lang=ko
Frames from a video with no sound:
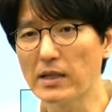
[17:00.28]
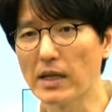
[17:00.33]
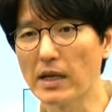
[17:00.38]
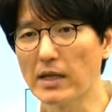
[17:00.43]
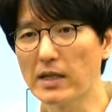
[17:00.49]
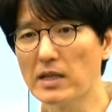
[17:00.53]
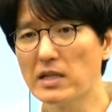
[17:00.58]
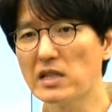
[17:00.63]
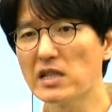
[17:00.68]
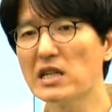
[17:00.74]

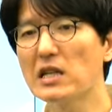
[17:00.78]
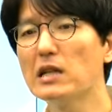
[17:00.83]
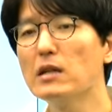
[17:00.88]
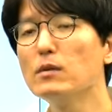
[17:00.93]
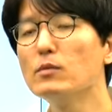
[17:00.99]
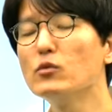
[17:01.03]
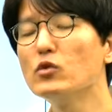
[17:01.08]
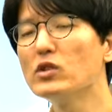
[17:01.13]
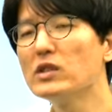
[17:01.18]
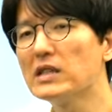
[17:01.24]
얘를
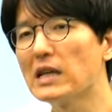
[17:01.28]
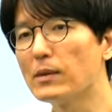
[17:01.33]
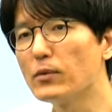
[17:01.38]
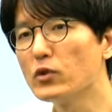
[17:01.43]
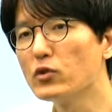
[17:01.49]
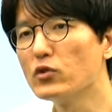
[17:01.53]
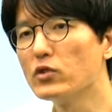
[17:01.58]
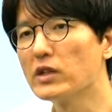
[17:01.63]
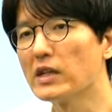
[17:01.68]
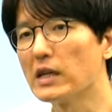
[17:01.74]
실물
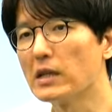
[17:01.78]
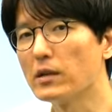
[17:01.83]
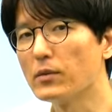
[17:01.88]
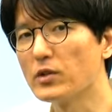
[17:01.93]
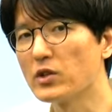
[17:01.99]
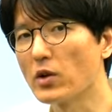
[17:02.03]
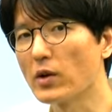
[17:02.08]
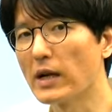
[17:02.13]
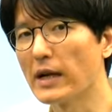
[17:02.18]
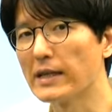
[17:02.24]
자본 유지 개념으로
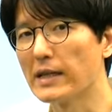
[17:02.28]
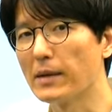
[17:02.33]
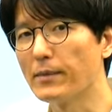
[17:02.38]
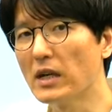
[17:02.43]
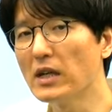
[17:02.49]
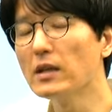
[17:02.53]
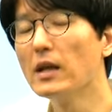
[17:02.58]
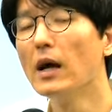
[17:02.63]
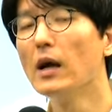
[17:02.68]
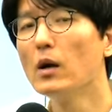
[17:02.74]
적용한다면